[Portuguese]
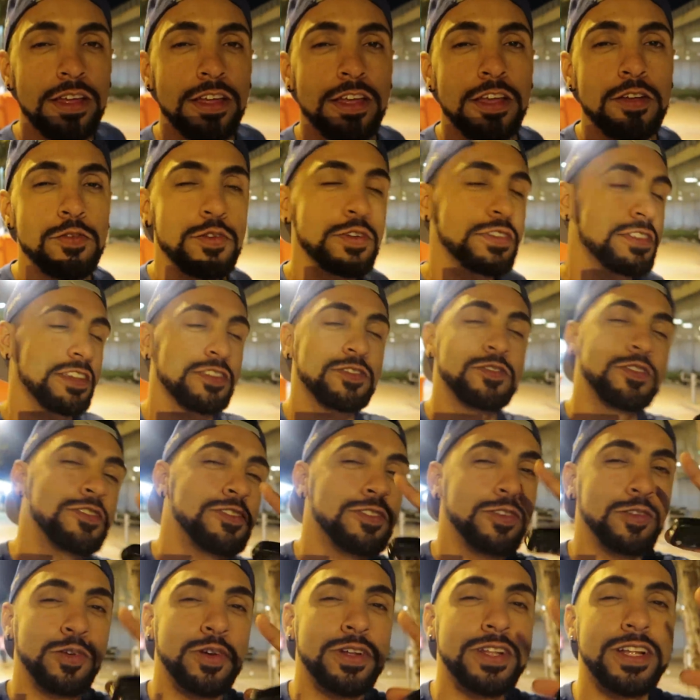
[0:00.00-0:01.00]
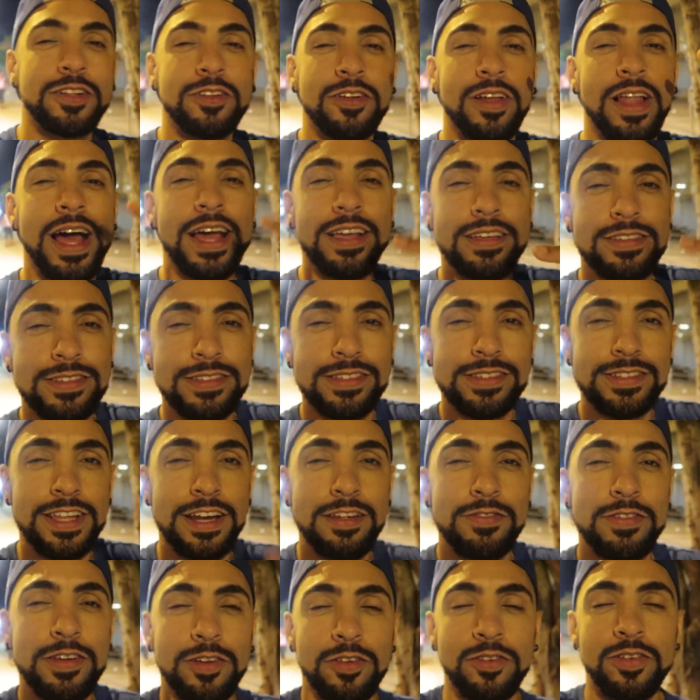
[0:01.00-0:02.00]
e que vocês continuem dando like, se
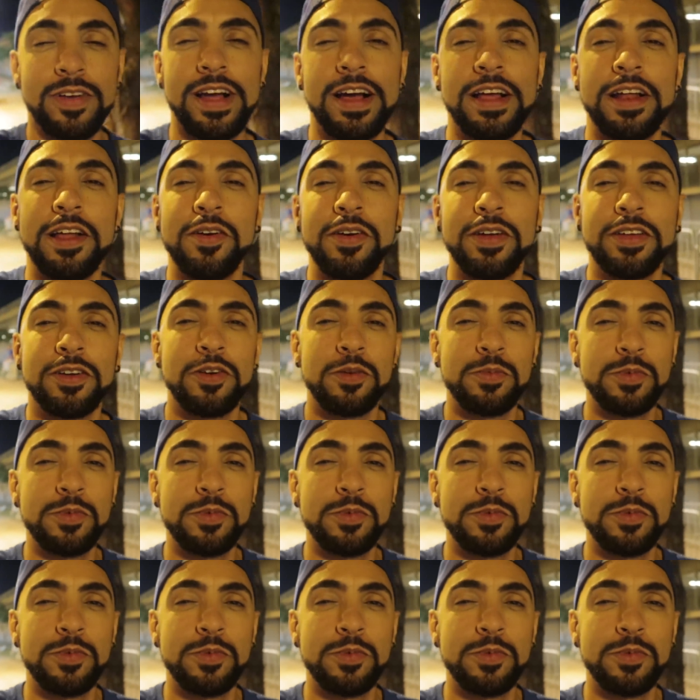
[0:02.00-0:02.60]
inscrevendo no canal aí,